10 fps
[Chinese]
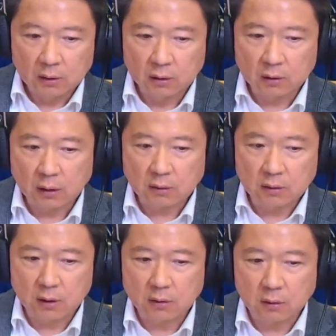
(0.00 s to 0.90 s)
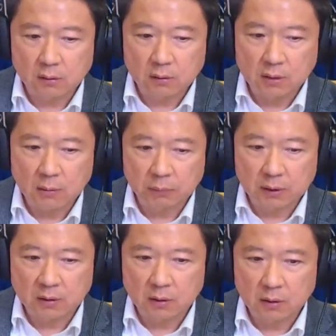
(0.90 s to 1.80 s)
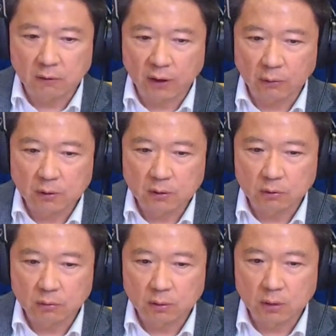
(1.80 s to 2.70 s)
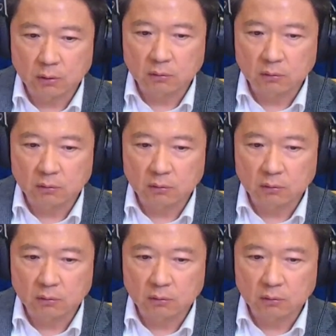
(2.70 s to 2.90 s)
呃，他是接受 C N B C 的访问，是说呢，